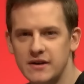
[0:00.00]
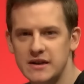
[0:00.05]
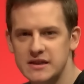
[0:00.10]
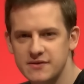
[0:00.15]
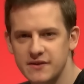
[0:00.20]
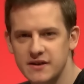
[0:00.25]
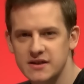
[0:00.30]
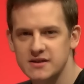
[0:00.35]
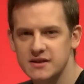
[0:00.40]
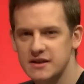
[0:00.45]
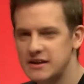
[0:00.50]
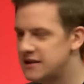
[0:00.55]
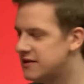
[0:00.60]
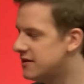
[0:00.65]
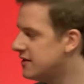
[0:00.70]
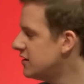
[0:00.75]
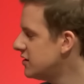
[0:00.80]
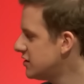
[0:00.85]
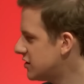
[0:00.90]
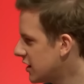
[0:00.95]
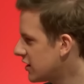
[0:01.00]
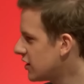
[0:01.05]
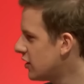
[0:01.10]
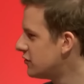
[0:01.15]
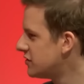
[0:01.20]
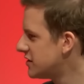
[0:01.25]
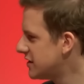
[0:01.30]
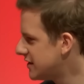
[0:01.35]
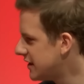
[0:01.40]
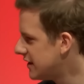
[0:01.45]
weißt du was? Chuck
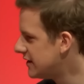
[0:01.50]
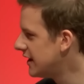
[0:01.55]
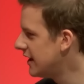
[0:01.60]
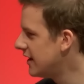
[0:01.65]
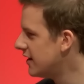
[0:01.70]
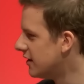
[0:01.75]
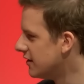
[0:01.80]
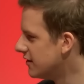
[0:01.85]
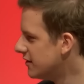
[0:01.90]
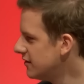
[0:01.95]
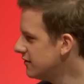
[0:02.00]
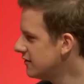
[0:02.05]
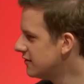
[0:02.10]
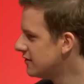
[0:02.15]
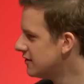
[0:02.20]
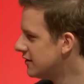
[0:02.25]
Norris ist ja ein Jäger, ne?